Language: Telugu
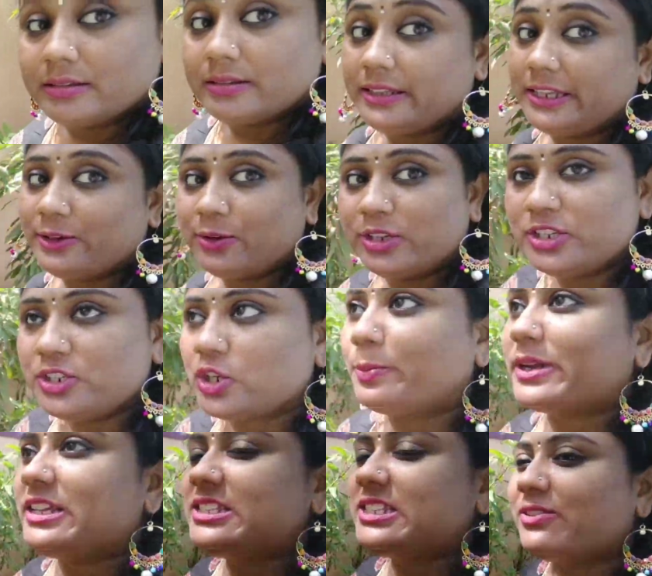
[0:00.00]
దీని గురించి ఒక
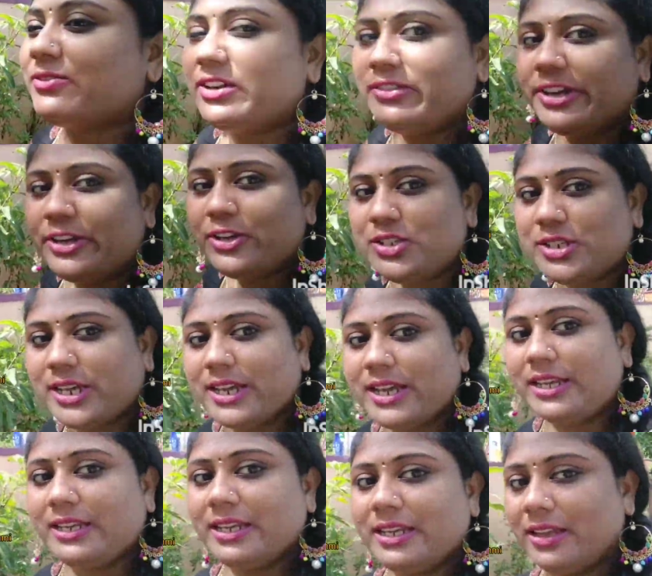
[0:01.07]
ప్రత్యేకమైన వీడియో
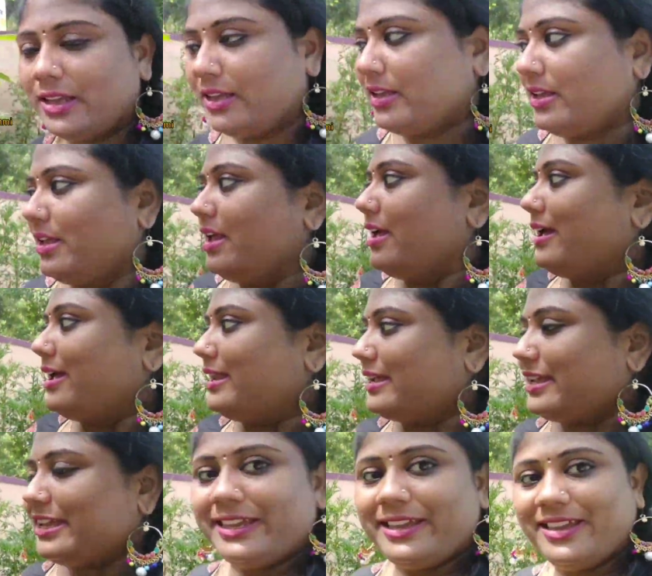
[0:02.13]
చేయాలి
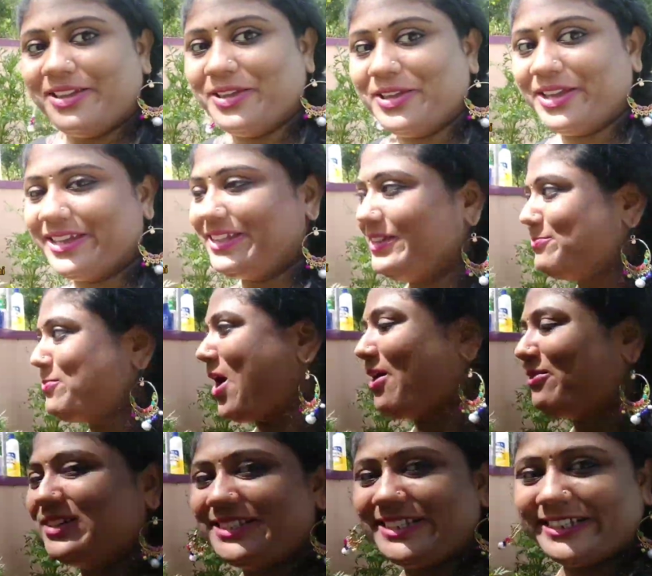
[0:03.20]
అలాగే ఇది
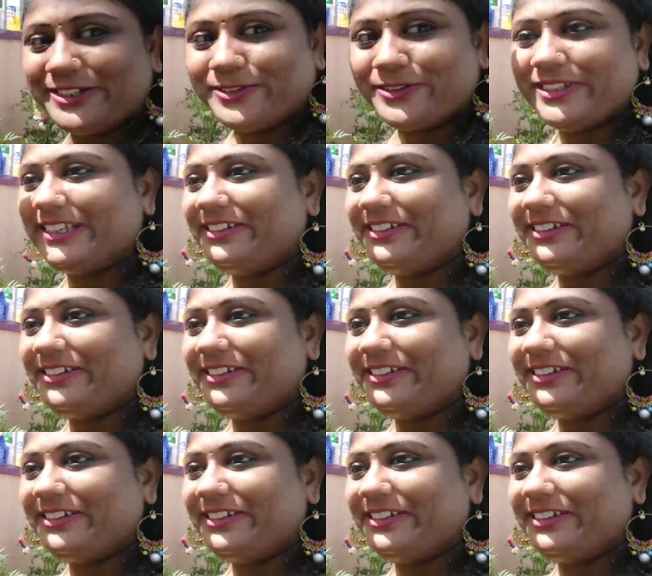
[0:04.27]
మామిడి చెట్టు ఇదే